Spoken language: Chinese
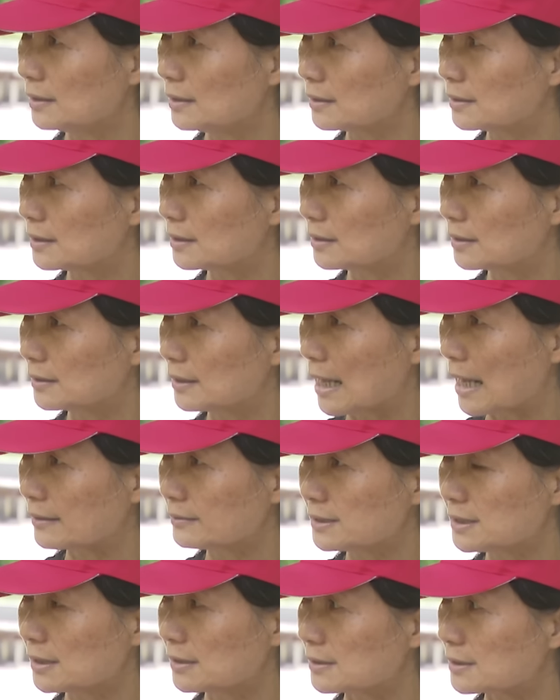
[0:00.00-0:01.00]
一个
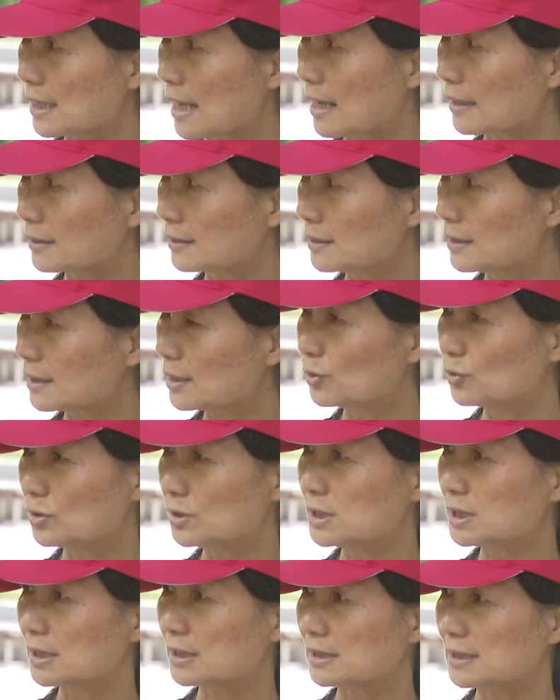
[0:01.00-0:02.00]
男警察跟一个
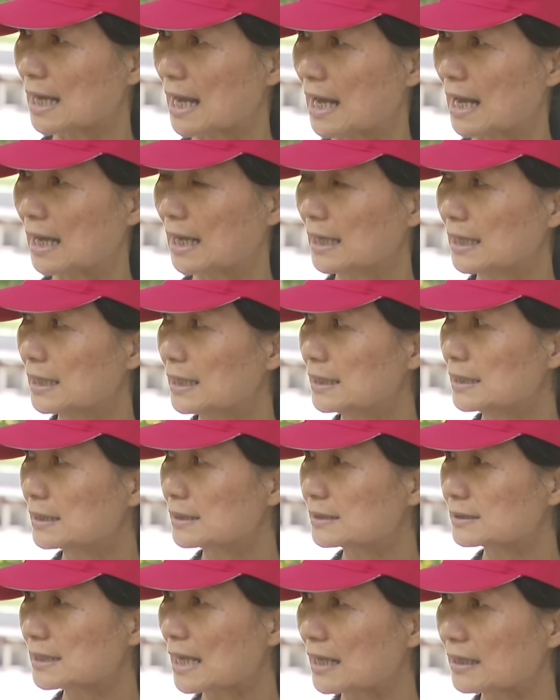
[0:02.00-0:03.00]
女警察
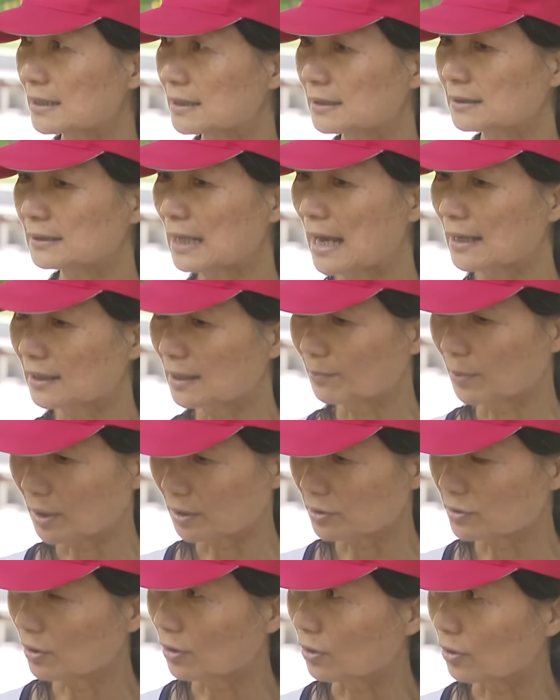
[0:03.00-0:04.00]
在跟他的
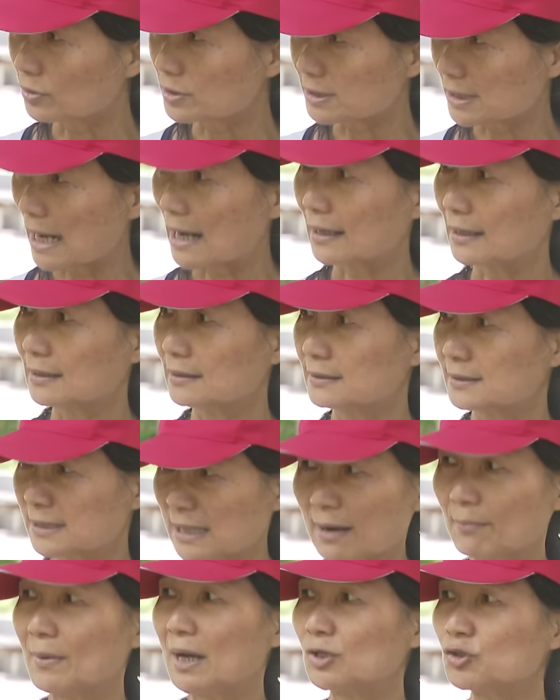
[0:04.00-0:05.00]
朋友讲
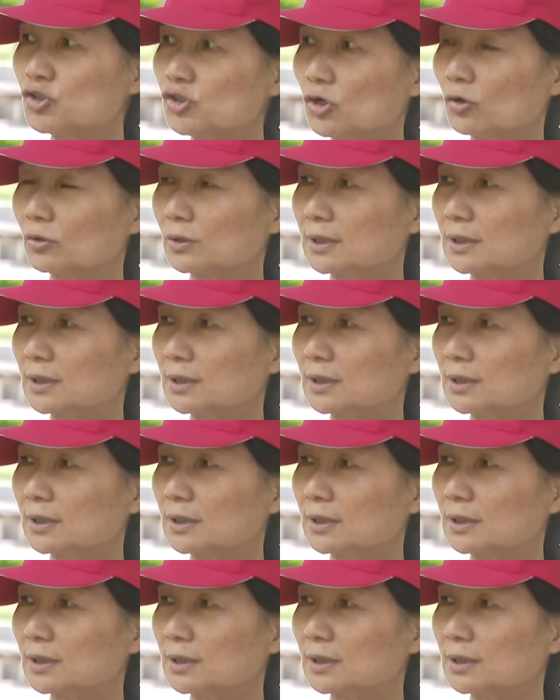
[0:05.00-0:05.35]
讲蛮久